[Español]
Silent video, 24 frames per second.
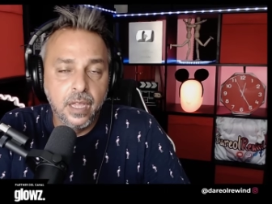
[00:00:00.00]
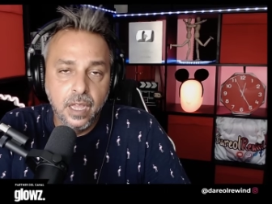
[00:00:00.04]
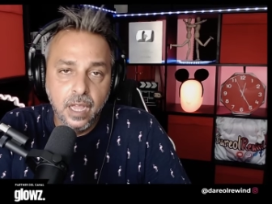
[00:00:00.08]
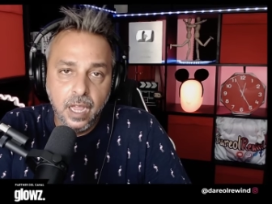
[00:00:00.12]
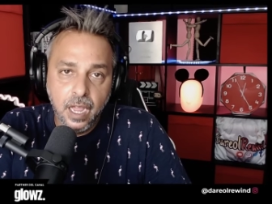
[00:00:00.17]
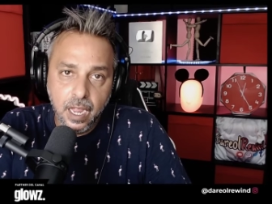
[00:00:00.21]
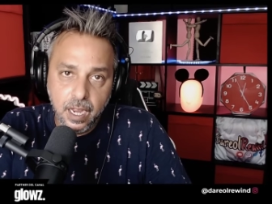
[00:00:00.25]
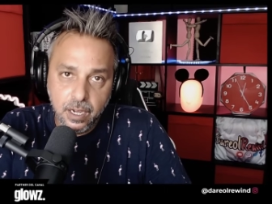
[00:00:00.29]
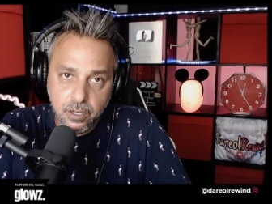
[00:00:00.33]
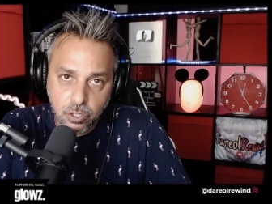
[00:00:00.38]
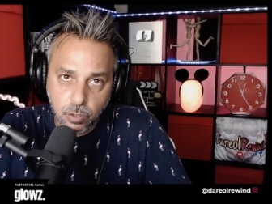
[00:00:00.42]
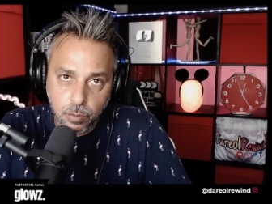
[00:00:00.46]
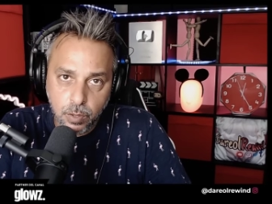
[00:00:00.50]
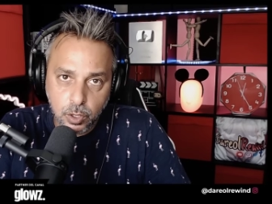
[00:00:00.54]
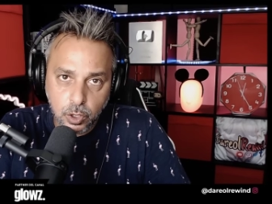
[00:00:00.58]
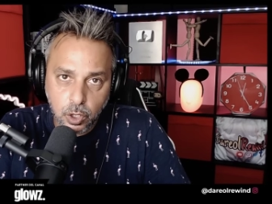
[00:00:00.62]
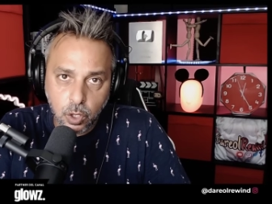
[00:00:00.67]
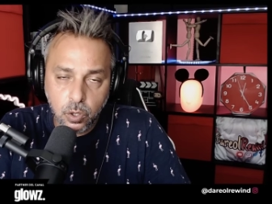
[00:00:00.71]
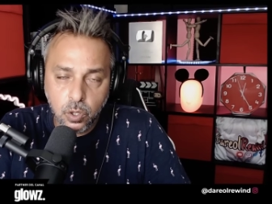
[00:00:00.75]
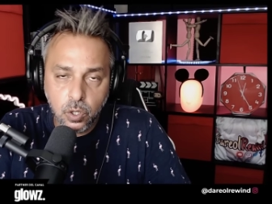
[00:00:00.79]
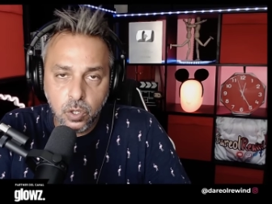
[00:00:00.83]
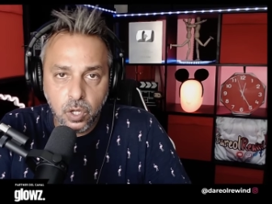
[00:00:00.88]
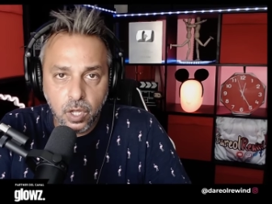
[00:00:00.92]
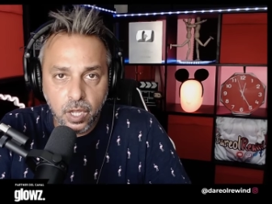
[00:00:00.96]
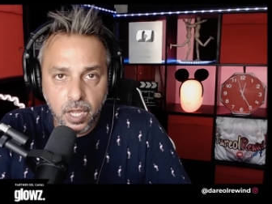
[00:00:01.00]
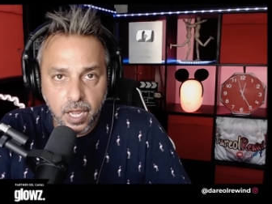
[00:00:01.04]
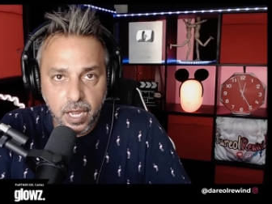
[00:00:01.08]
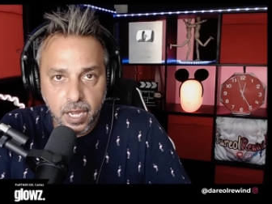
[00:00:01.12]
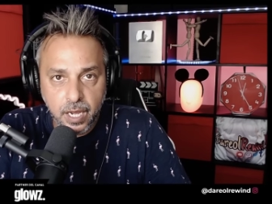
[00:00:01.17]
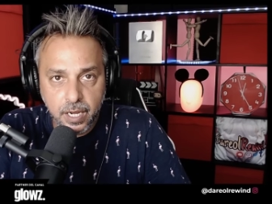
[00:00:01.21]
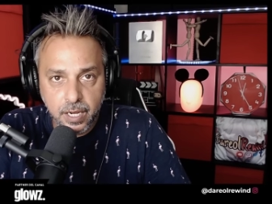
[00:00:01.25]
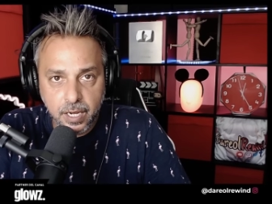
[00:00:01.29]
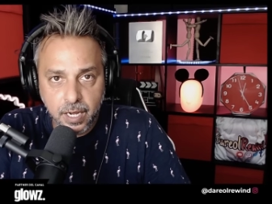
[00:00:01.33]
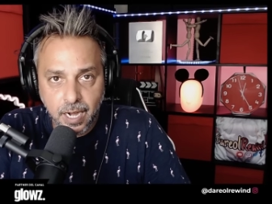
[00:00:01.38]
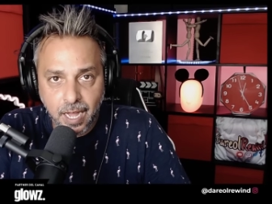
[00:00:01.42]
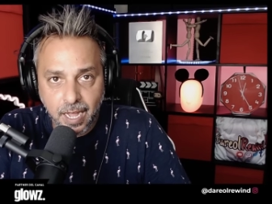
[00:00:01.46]
eh, sobre todo
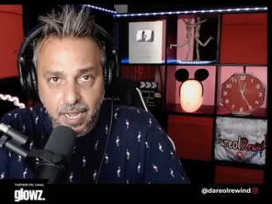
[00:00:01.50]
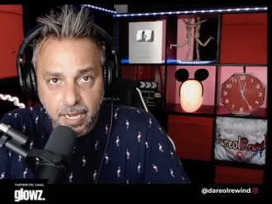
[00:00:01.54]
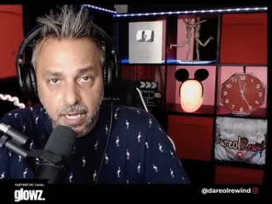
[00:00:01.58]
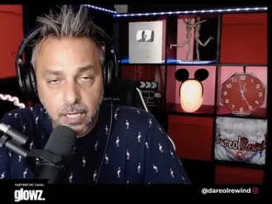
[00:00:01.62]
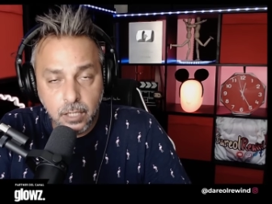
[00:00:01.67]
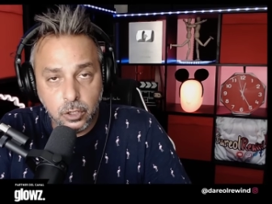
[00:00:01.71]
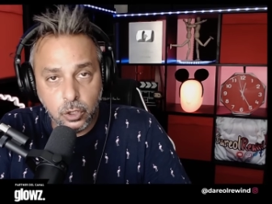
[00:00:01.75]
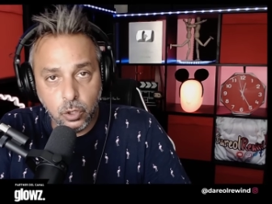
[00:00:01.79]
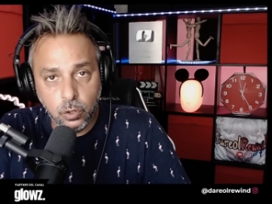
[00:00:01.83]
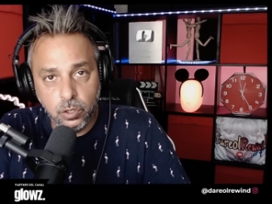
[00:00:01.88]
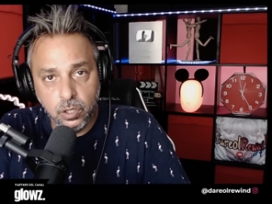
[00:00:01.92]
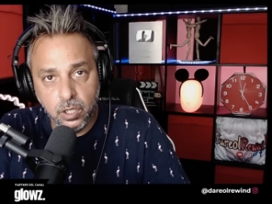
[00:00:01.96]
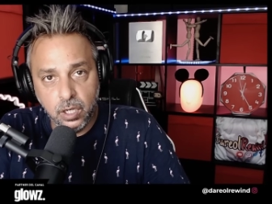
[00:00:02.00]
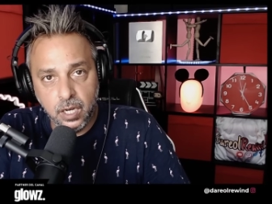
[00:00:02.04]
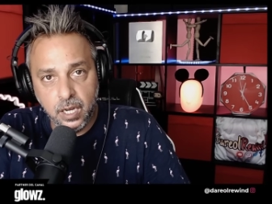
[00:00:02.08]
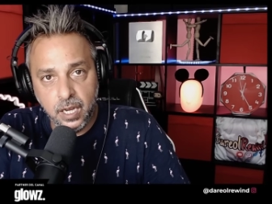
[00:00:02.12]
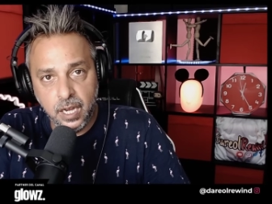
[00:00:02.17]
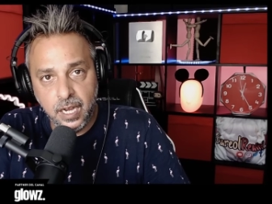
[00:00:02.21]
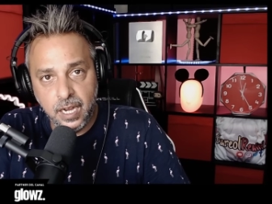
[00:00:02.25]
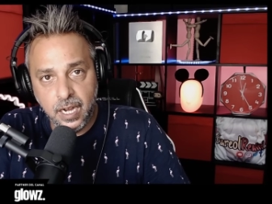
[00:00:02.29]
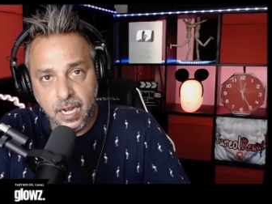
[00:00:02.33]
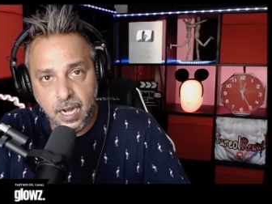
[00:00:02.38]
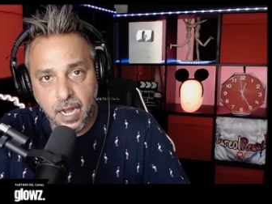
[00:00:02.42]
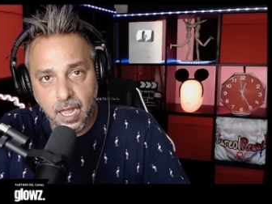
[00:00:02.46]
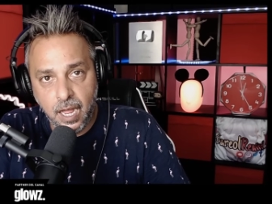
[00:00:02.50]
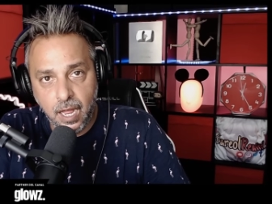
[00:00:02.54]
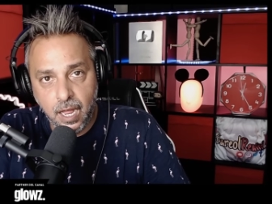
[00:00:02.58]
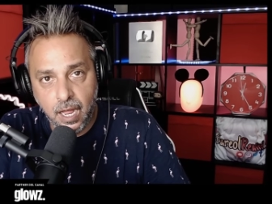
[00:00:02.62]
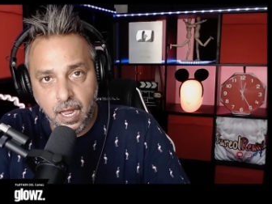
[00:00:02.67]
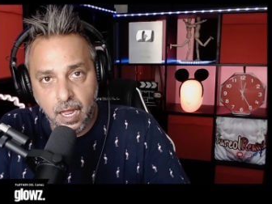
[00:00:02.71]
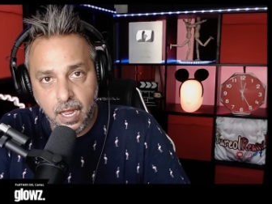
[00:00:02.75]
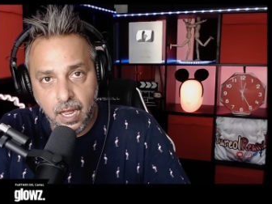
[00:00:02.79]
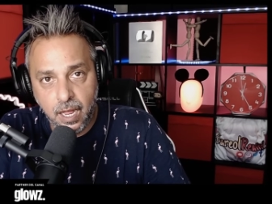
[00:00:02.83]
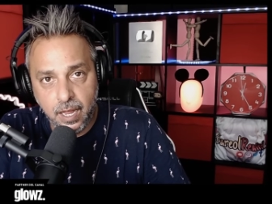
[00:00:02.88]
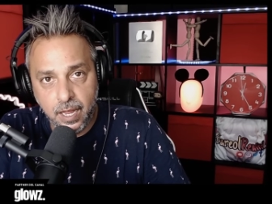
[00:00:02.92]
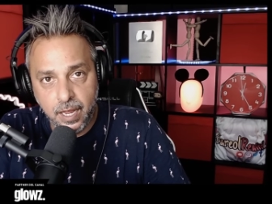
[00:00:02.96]
en la Hilton, en
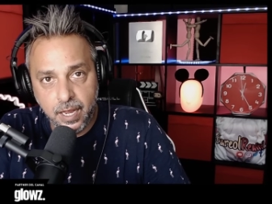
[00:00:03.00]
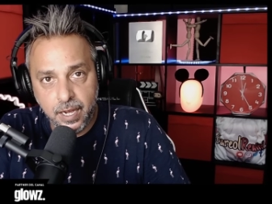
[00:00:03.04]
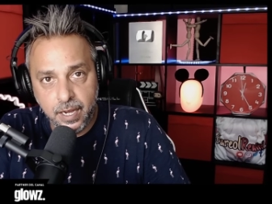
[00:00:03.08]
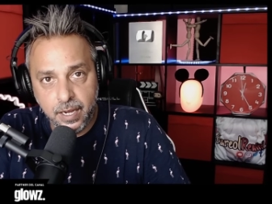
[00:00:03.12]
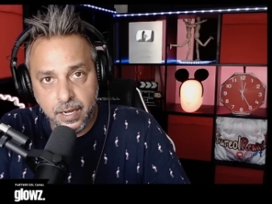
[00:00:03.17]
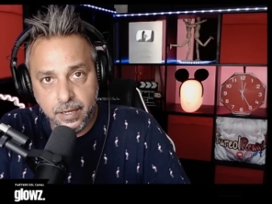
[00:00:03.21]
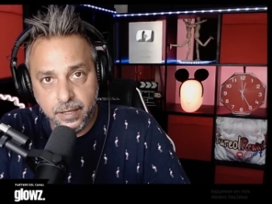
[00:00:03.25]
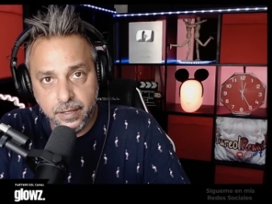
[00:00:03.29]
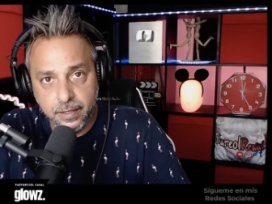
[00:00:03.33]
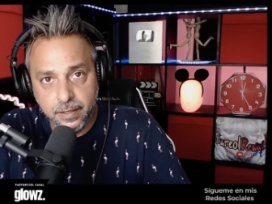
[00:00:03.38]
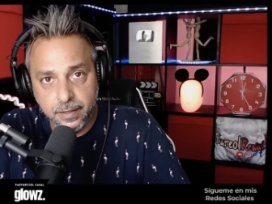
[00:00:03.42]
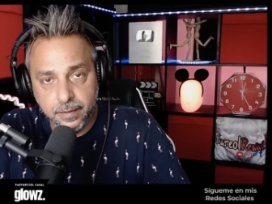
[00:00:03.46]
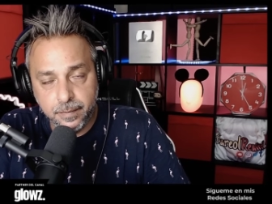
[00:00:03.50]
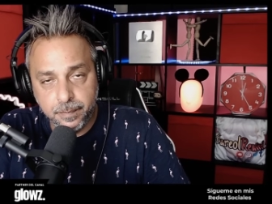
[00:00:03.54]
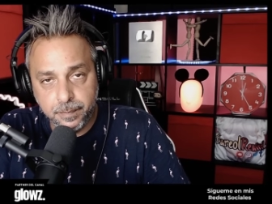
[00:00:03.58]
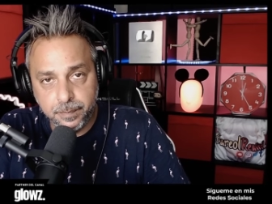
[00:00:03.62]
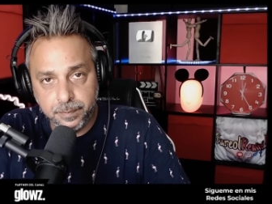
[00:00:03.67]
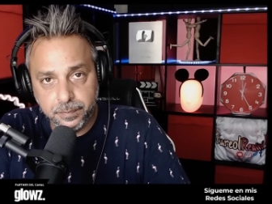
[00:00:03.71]
la, en,